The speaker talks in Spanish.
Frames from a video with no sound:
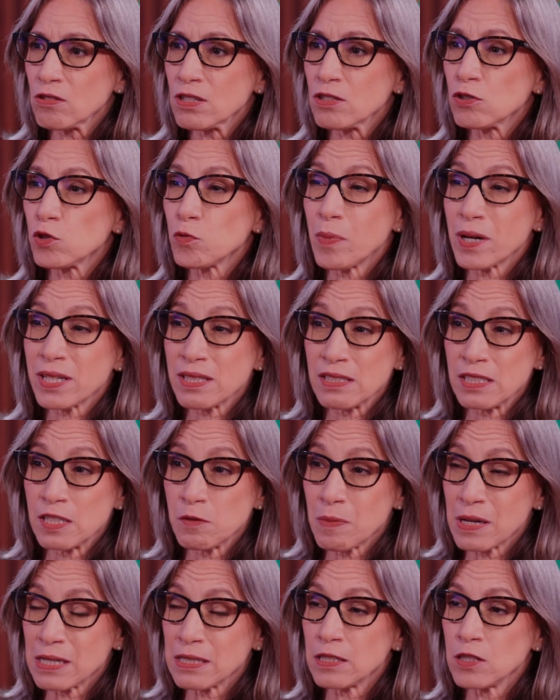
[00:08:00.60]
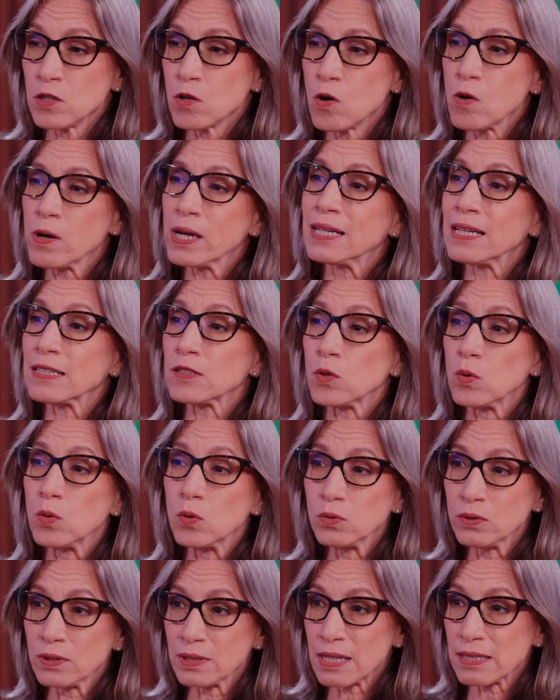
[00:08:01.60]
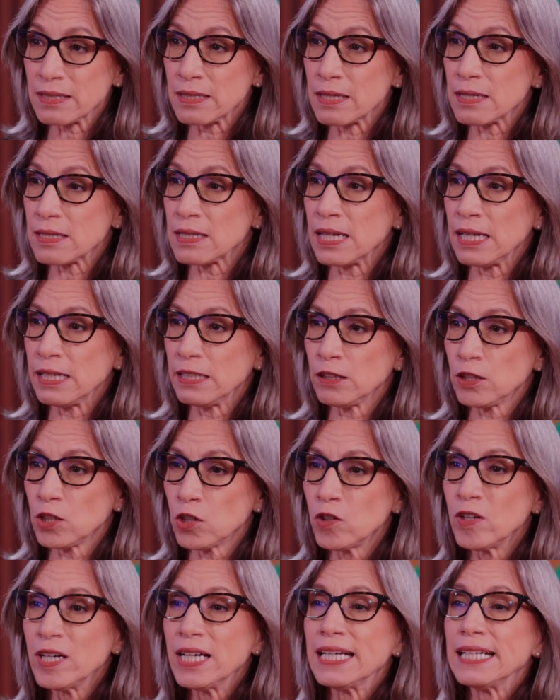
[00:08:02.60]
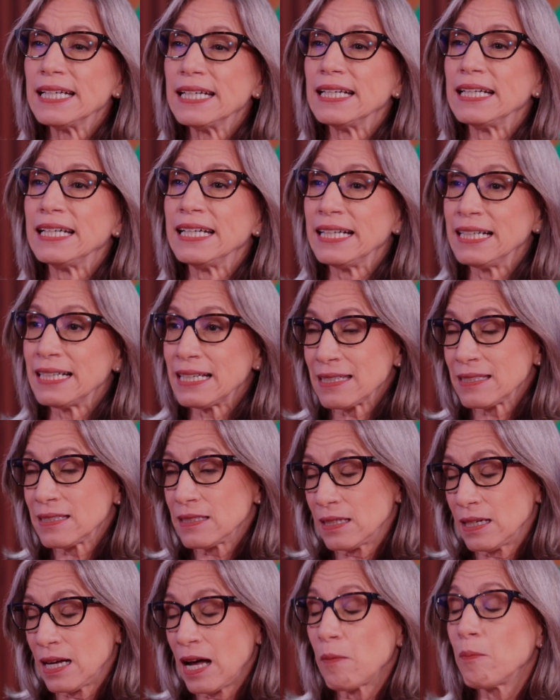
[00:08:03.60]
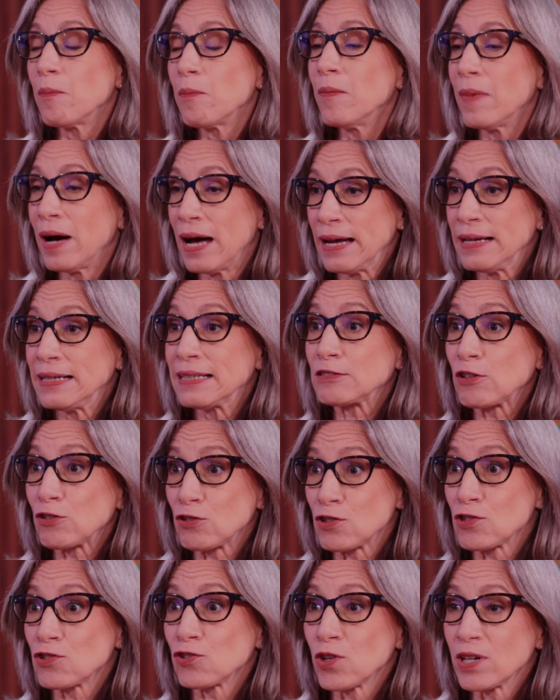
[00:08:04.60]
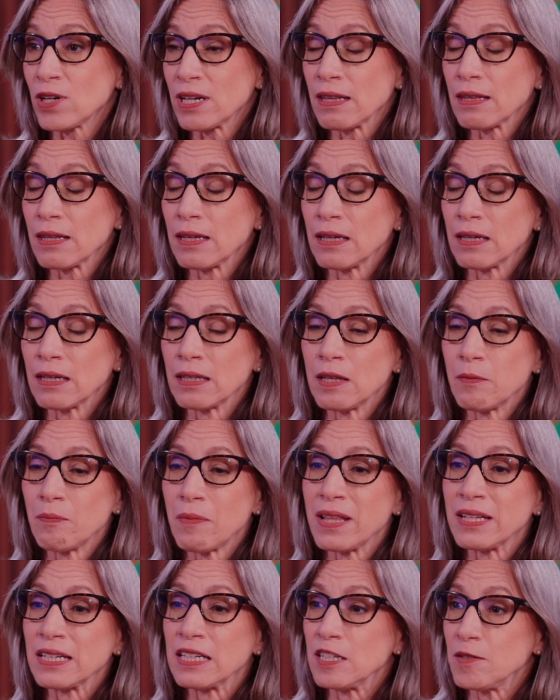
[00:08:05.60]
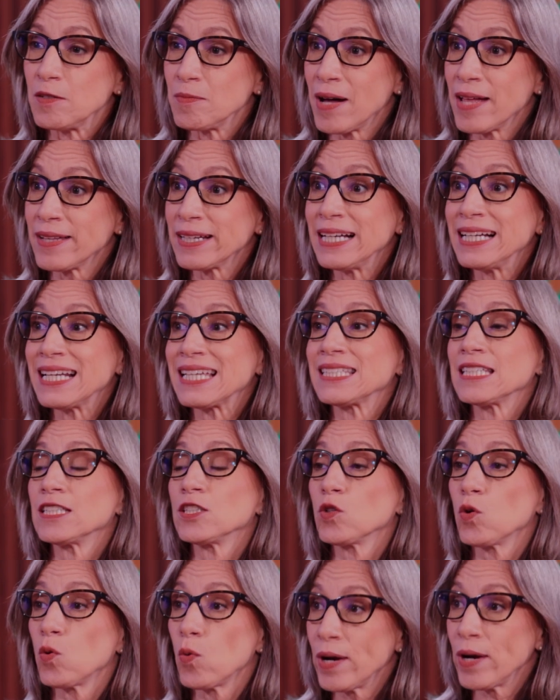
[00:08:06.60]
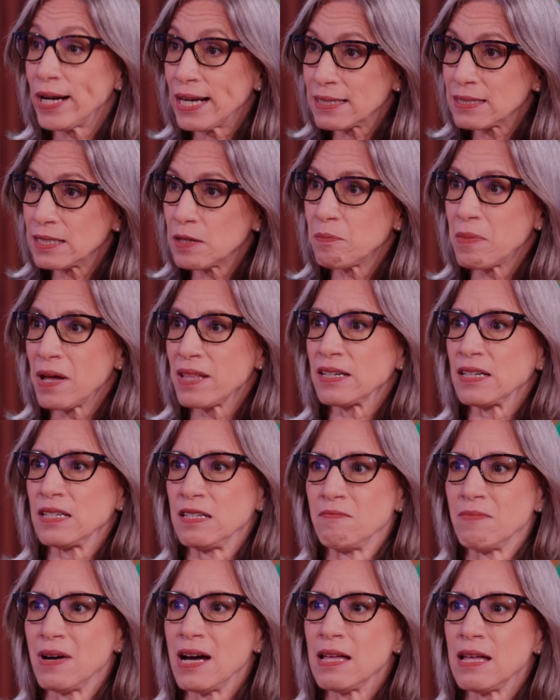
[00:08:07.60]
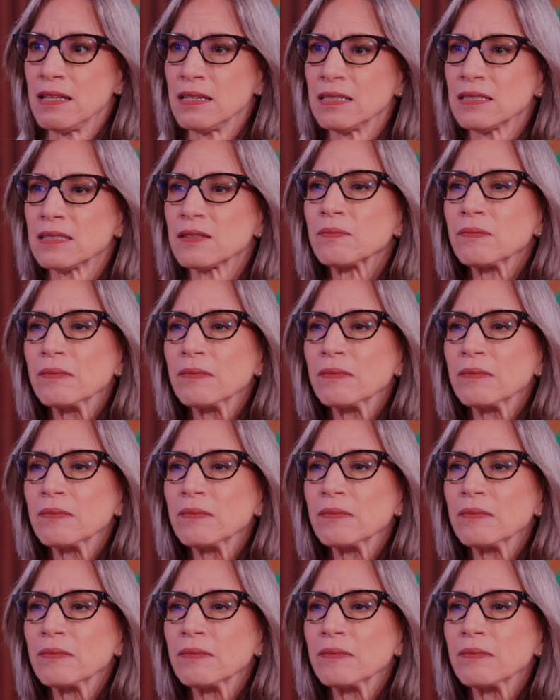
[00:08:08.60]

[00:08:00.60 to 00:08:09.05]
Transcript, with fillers: de su participación en las juntas de centro, en las APMAE, las asociaciones de, padres y madres, en las escuelas de padres y madres,